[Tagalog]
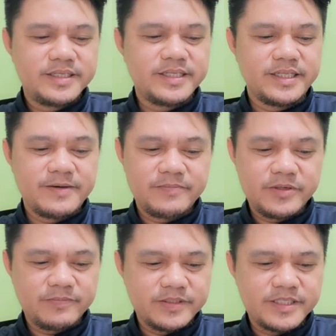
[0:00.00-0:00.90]
the
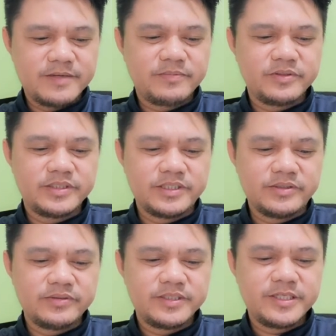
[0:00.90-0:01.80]
number of disciples in
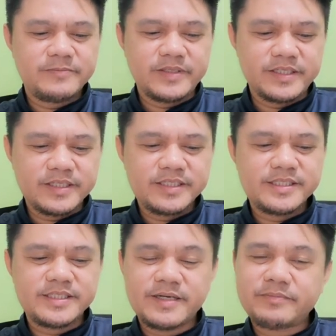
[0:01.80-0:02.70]
Jerusalem
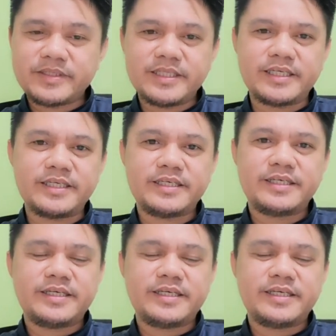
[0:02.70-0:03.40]
increased rapidly,